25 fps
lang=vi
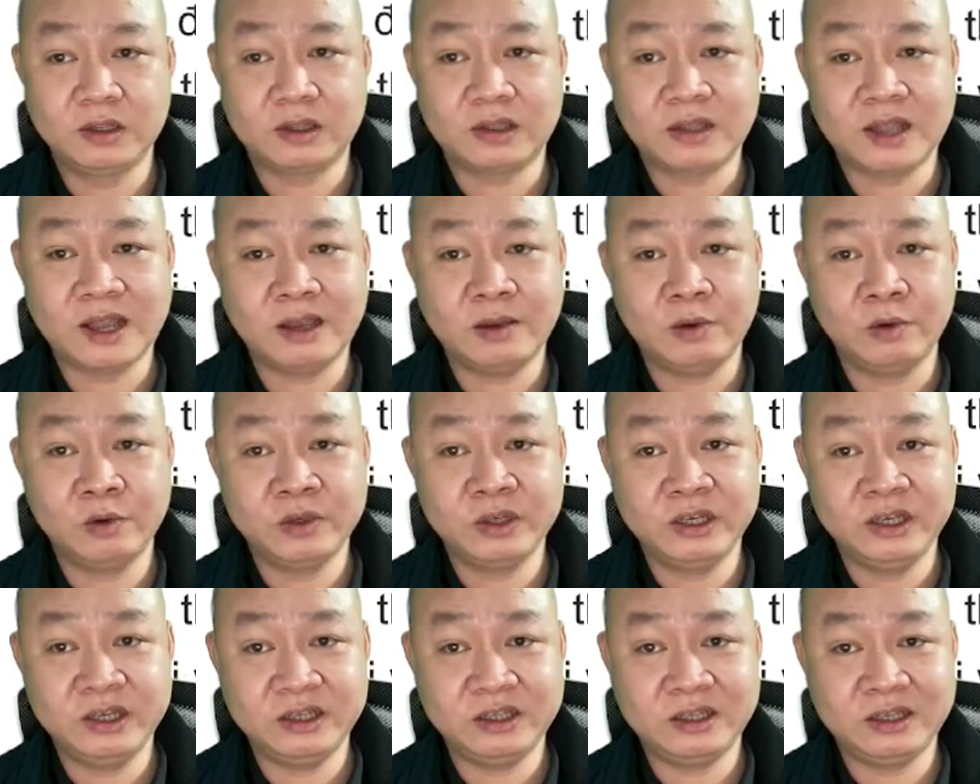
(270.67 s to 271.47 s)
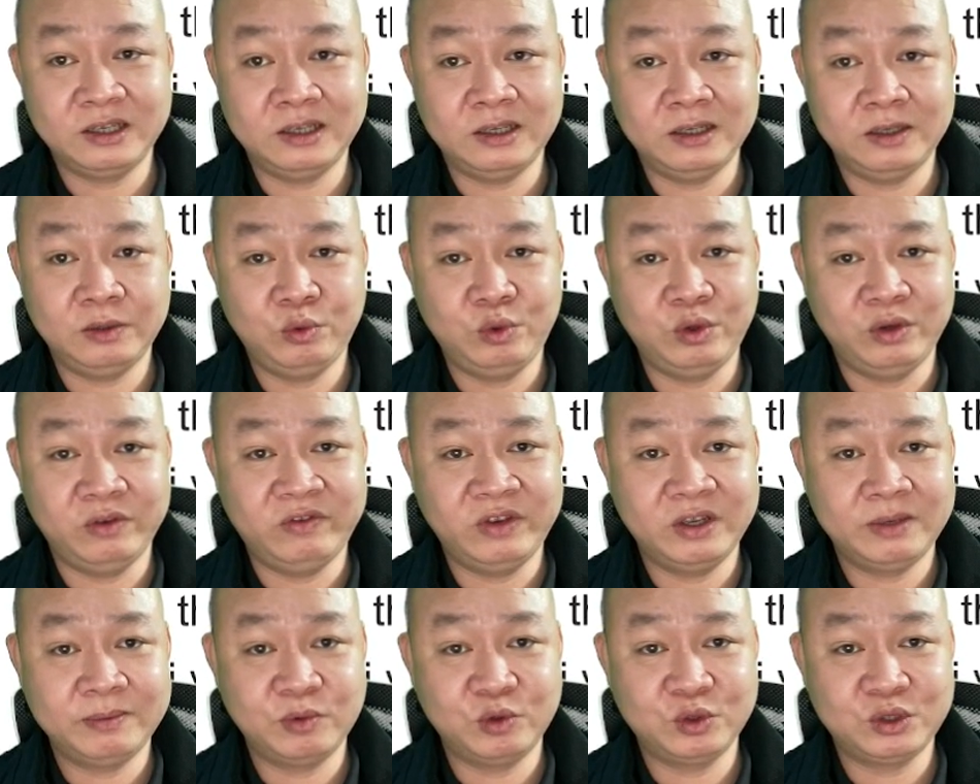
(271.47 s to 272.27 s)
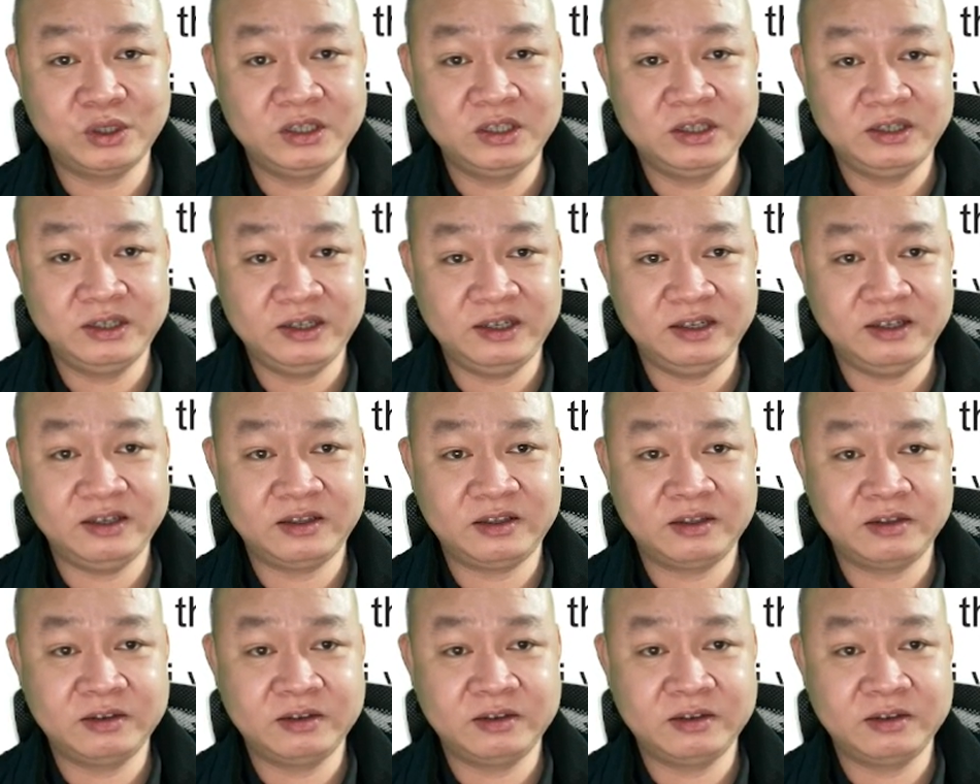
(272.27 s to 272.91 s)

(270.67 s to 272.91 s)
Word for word: Tại hội nghị thì Ủy viên Bộ Chính trị,